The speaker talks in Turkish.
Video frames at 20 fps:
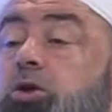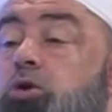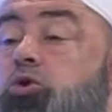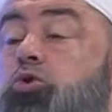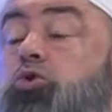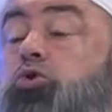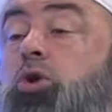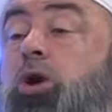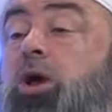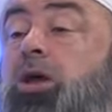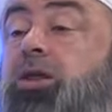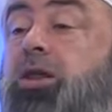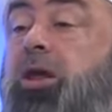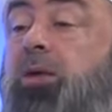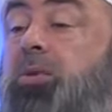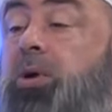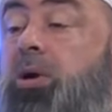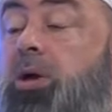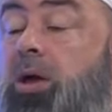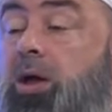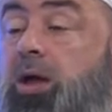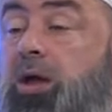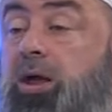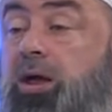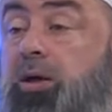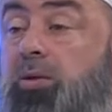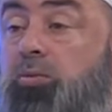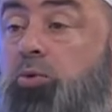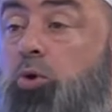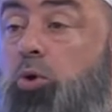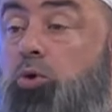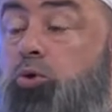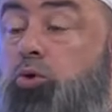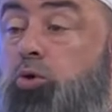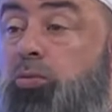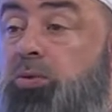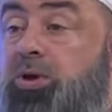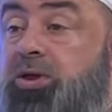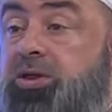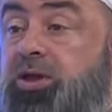şu anda ama gördüğüm
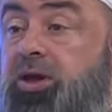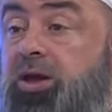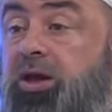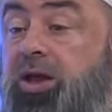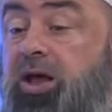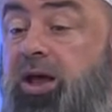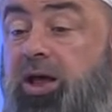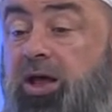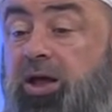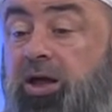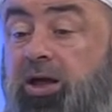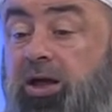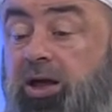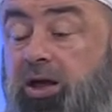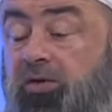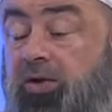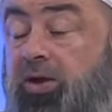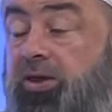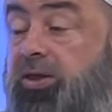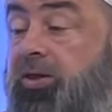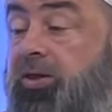kadarıyla Evet,